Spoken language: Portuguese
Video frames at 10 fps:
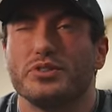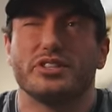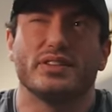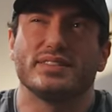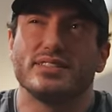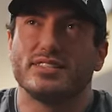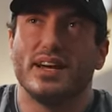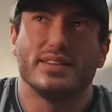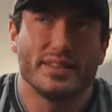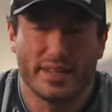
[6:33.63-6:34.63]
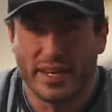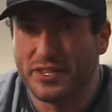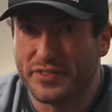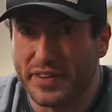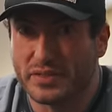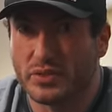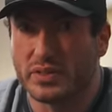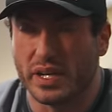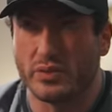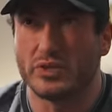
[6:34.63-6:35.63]
curtido essa didática que a gente fez dos
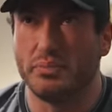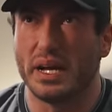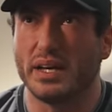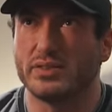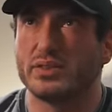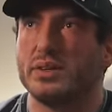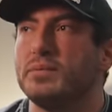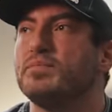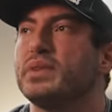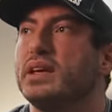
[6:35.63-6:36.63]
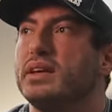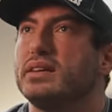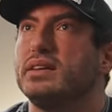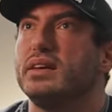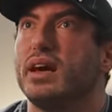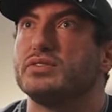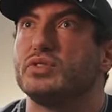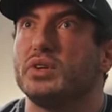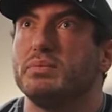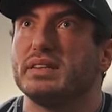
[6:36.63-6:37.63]
treinos de braço, que
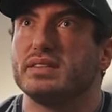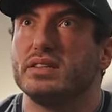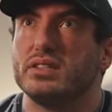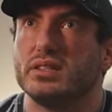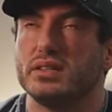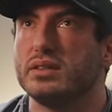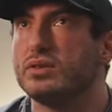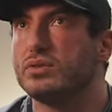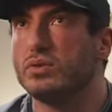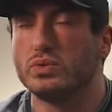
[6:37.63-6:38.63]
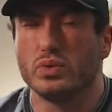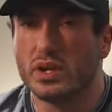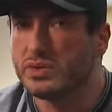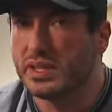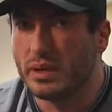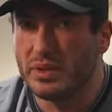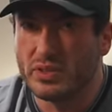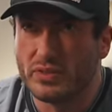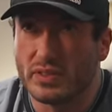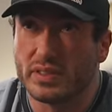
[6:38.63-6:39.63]
adicione bastante cultura ao treinamento
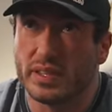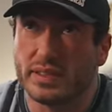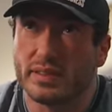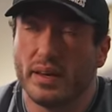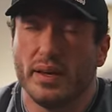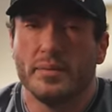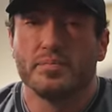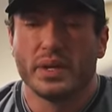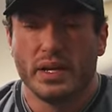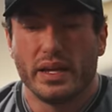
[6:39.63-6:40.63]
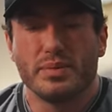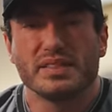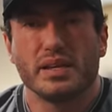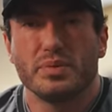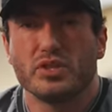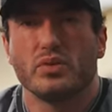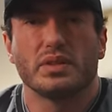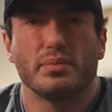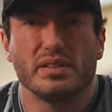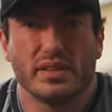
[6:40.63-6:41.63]
de vocês. Lembra sempre de
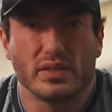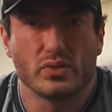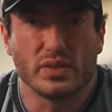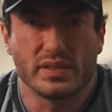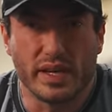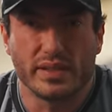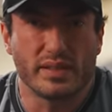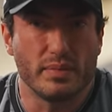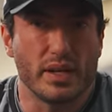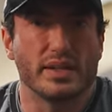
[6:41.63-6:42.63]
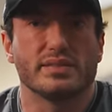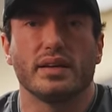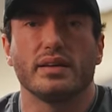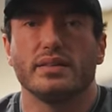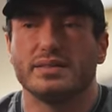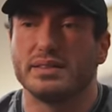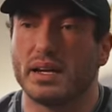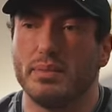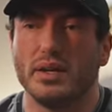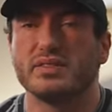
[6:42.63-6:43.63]
contabilizar suas séries semanais, tá? Esse
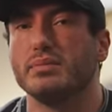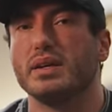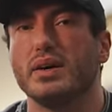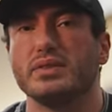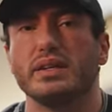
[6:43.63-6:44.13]
trabalho semanal